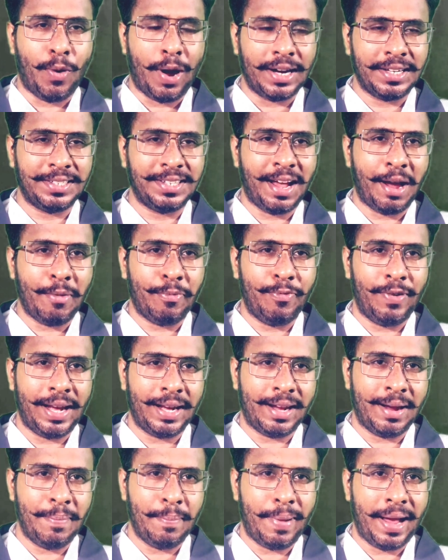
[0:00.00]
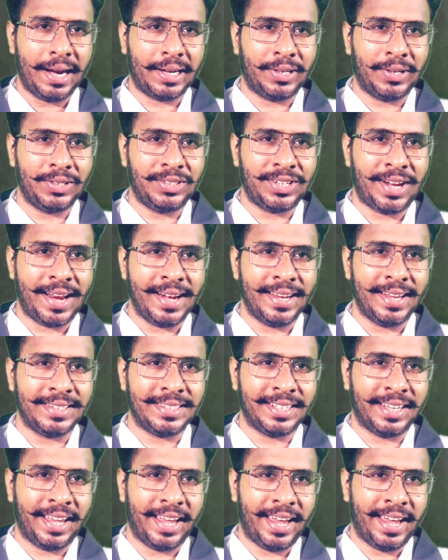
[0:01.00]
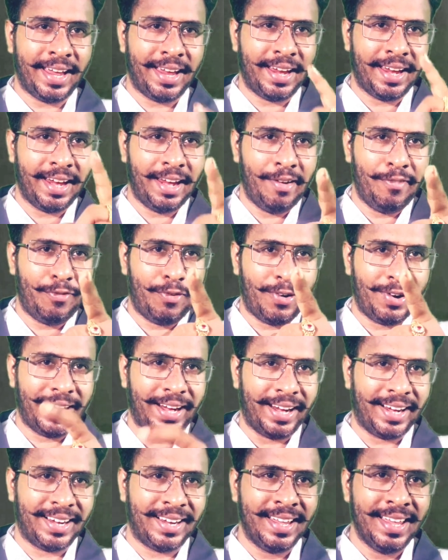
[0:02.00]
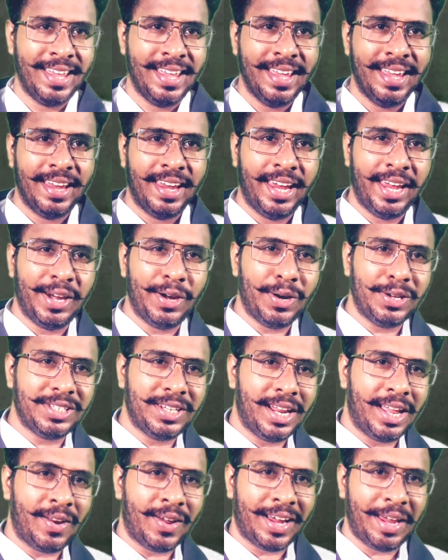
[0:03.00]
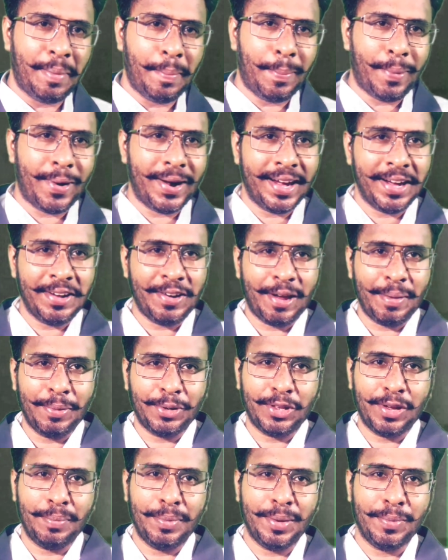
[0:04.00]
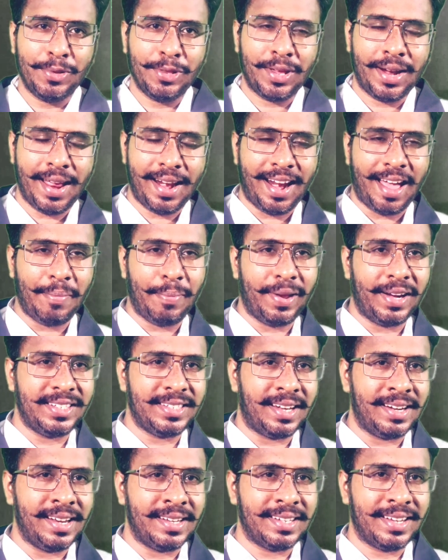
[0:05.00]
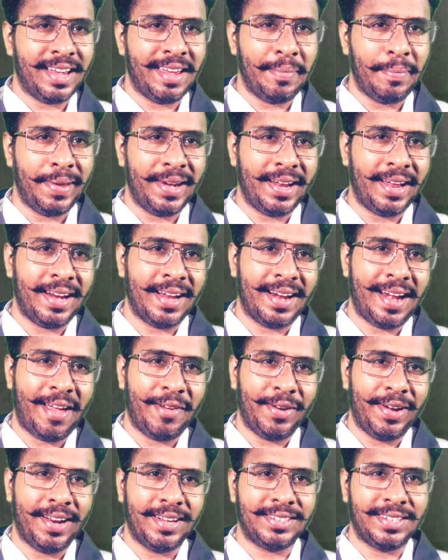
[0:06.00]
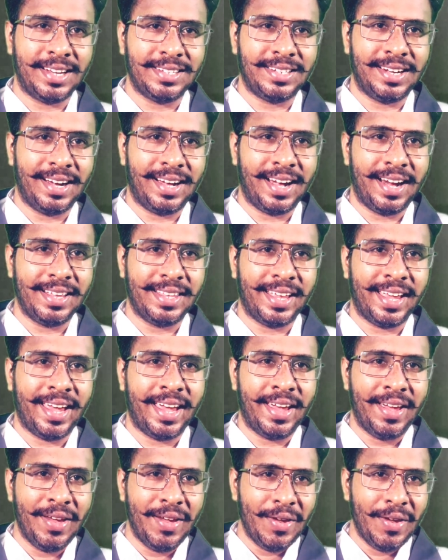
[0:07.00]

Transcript: వాట్సాప్ వెల్కమ్ బ్యాక్ టు చానియస్కే ఇన్ఫోటెక్ ఈరోజు నేను ఒక ఇంపార్టెంట్ టాపిక్తో మీ ముందున నా పేరు చానియస్కే మీరు కనుక నా వీడియోస్ నచ్చినట్లయితే